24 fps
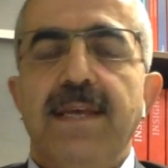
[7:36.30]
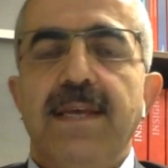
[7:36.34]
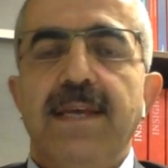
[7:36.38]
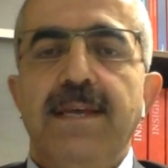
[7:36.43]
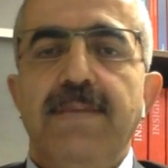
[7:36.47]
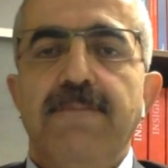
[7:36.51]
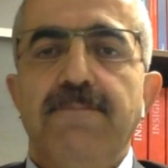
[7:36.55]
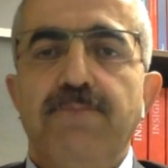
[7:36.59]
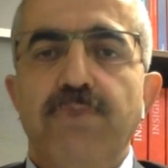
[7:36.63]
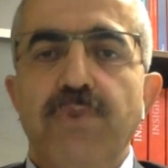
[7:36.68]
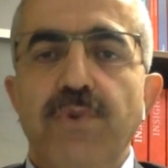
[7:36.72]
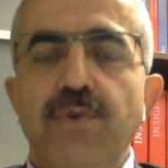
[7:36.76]

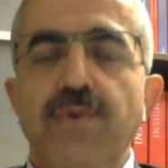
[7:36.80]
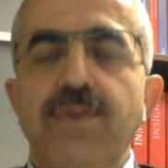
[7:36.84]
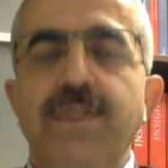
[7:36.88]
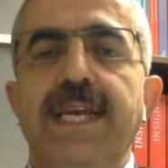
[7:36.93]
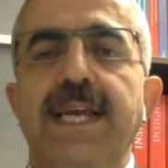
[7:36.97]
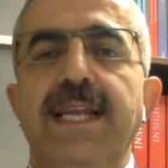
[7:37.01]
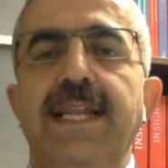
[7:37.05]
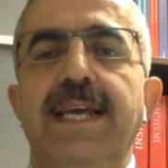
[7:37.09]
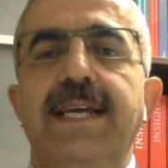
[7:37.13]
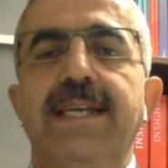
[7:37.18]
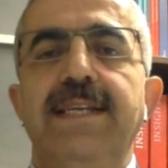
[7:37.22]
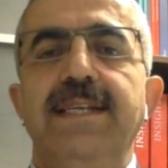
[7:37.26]
e, bu
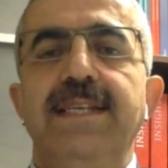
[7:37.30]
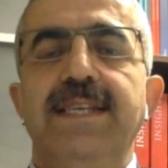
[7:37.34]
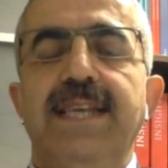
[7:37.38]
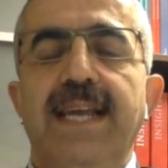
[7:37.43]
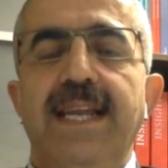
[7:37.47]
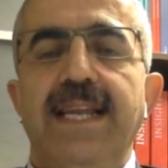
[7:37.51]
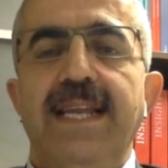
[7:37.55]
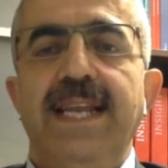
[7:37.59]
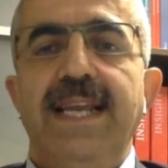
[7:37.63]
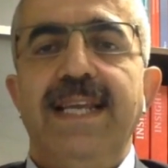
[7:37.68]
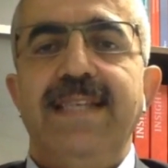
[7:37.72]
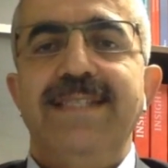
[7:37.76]
ülkelerin
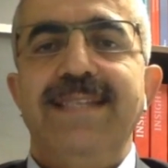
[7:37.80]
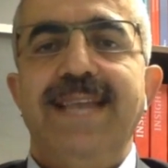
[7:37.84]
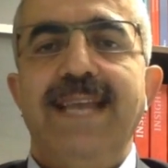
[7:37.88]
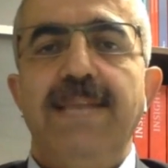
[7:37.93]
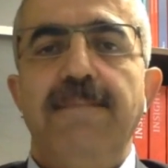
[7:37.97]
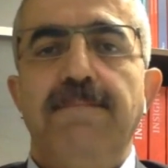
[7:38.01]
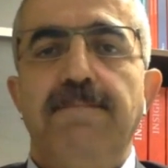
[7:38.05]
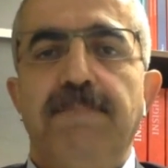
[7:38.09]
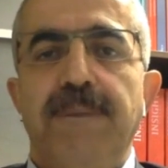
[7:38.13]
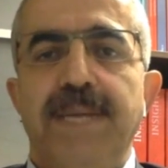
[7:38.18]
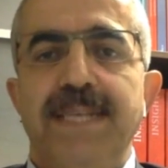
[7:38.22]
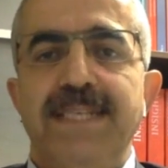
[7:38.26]

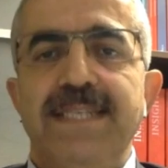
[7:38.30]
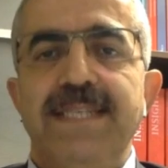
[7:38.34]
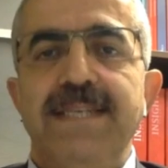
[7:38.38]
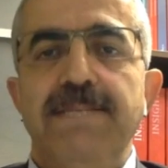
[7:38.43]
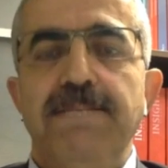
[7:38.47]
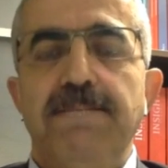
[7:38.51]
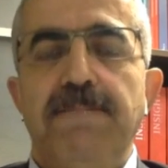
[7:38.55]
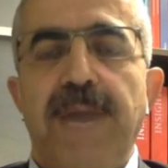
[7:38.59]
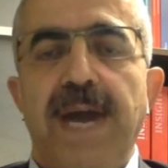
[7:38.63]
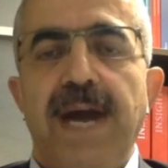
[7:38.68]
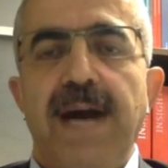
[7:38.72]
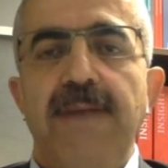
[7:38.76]
geleneksel
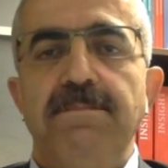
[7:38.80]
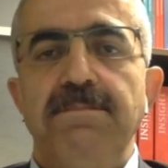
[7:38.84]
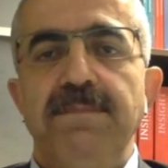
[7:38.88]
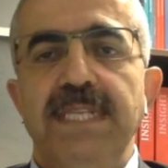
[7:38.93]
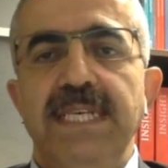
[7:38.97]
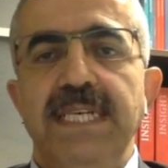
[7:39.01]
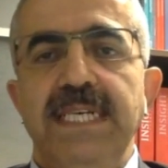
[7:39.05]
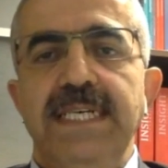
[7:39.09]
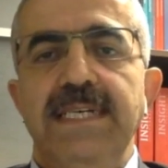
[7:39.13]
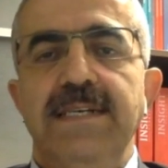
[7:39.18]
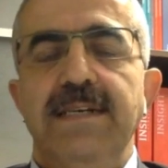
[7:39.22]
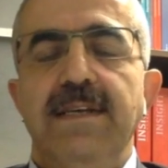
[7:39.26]
batı
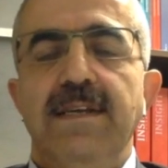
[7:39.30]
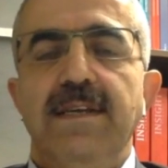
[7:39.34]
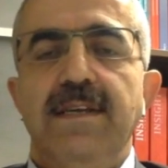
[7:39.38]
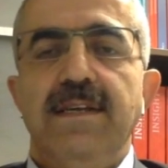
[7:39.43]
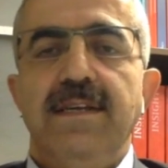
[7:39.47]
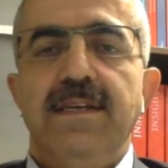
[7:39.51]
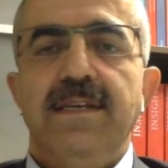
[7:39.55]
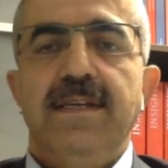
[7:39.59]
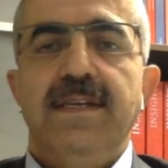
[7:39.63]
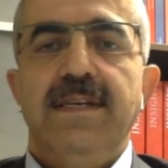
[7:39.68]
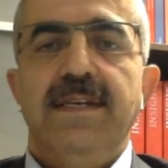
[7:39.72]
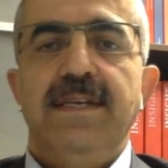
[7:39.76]
bağımlı
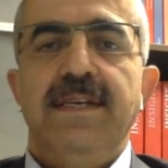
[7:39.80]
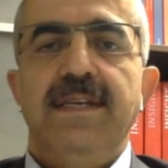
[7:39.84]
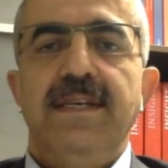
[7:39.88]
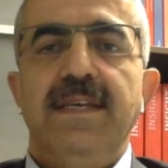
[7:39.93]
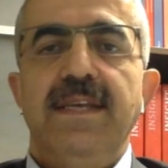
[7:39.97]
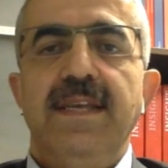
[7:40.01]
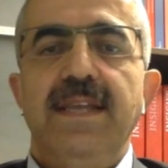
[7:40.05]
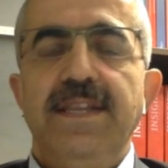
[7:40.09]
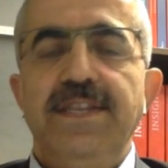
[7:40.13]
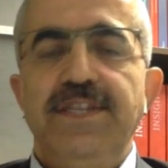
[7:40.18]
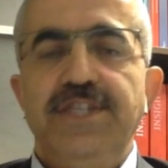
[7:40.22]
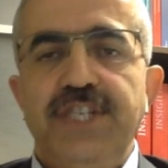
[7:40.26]
e,
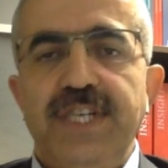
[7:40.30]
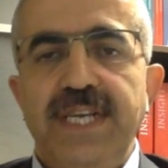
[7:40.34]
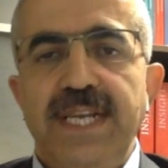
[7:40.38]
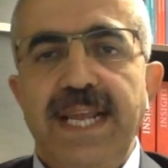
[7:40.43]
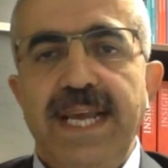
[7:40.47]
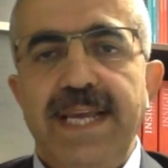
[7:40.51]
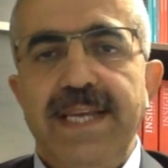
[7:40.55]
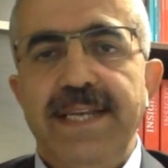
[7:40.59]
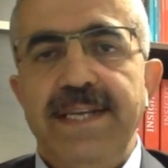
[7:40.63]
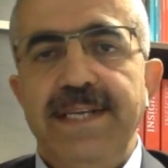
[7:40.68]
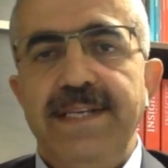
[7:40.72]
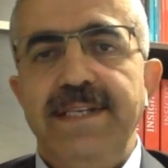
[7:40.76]

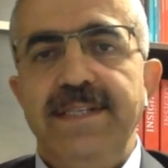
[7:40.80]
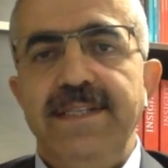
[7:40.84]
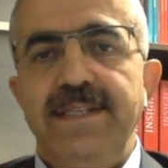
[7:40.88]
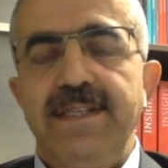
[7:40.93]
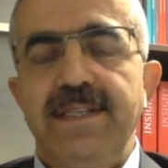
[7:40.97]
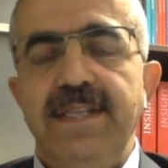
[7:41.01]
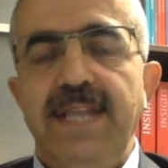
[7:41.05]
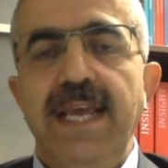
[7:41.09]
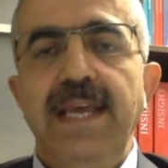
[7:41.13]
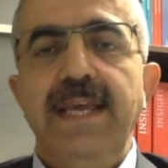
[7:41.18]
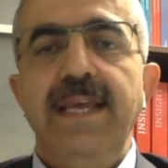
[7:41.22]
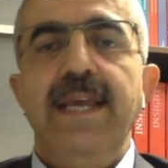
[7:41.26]

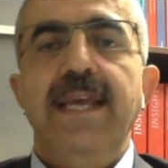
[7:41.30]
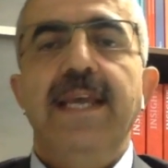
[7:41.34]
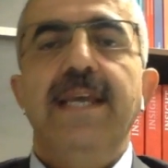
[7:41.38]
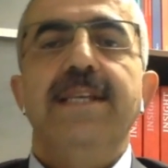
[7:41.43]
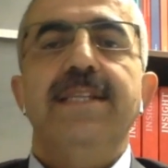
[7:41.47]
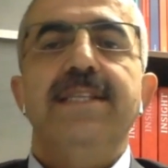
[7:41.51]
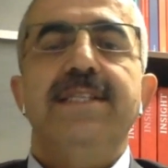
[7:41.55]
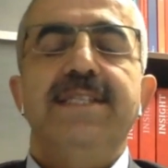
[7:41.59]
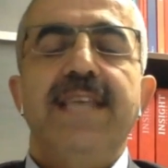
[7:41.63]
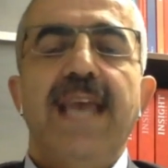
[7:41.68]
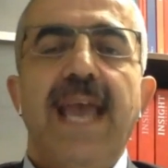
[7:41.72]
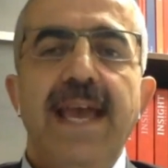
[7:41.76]
ilişkilerine
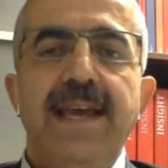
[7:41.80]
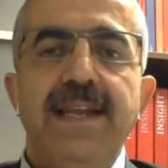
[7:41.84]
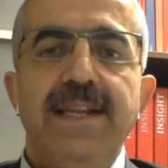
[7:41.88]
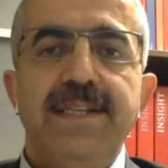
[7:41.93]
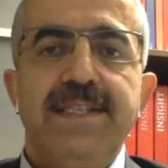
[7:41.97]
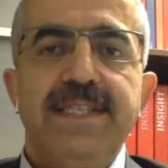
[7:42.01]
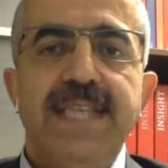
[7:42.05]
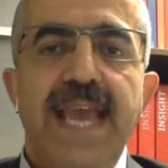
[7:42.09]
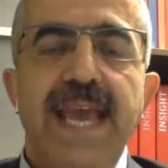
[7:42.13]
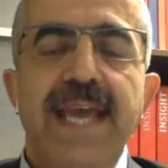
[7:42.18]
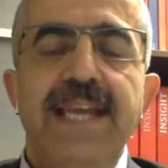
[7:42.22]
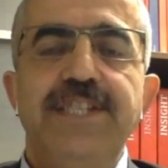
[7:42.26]

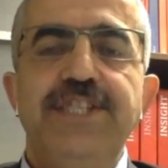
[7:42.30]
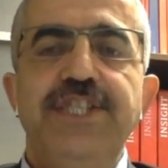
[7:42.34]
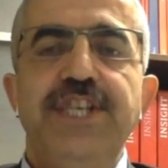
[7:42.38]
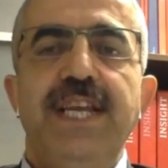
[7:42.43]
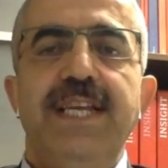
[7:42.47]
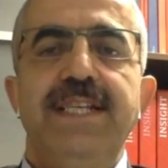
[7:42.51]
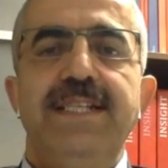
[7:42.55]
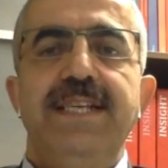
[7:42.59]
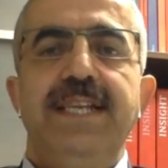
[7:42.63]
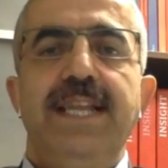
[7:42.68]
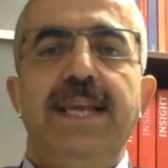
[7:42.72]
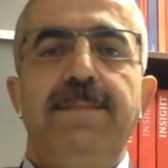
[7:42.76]
te,
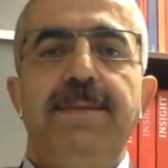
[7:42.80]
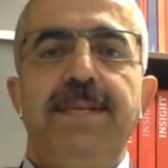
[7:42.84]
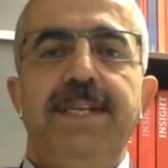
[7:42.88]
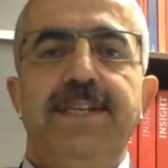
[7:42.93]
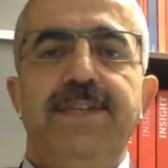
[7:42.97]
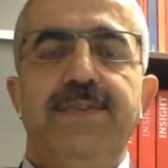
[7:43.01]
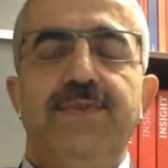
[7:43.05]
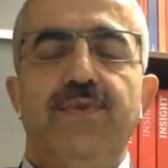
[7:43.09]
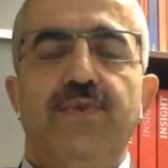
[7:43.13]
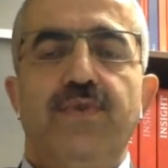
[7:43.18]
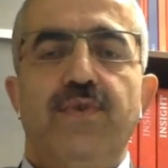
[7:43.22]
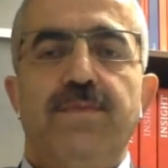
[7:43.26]
tercih
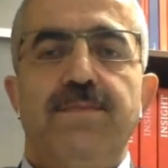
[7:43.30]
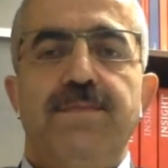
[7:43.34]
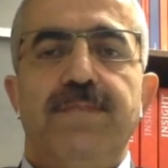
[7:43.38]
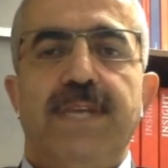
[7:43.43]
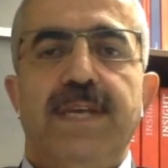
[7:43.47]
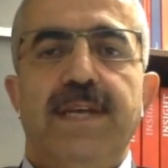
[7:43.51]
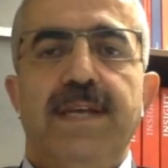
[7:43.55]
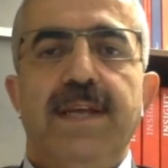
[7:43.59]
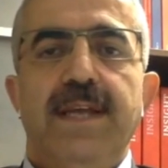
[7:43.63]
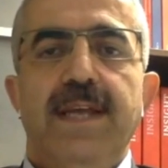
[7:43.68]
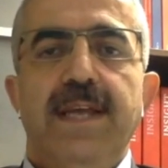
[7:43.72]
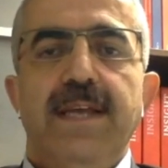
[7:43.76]
edilebilir
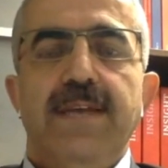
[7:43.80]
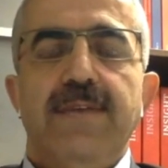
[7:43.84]
durumda.